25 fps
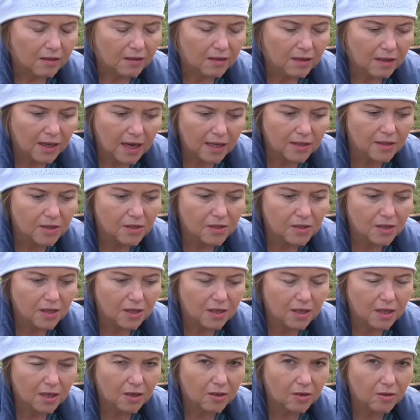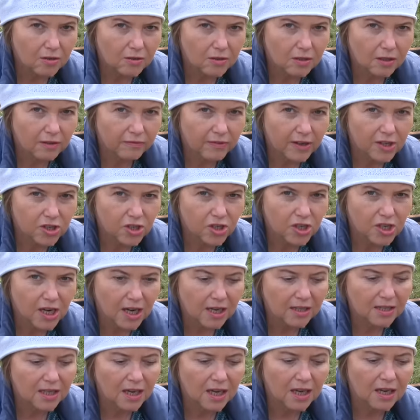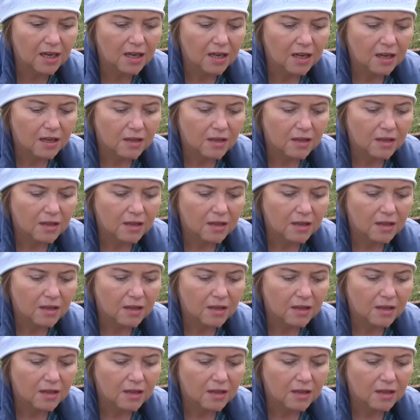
tradycyjnego odchwaszczania,